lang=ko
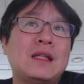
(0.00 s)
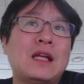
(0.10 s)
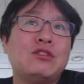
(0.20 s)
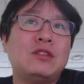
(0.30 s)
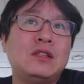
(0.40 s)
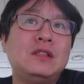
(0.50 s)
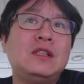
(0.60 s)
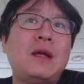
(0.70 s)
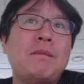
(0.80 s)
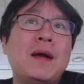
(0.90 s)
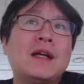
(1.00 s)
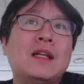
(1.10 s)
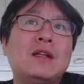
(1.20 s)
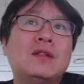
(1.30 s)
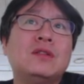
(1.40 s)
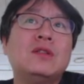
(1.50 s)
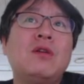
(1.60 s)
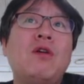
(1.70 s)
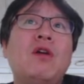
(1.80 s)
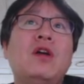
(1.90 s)
아주 튼튼한 막이
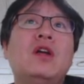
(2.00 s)
있거든요.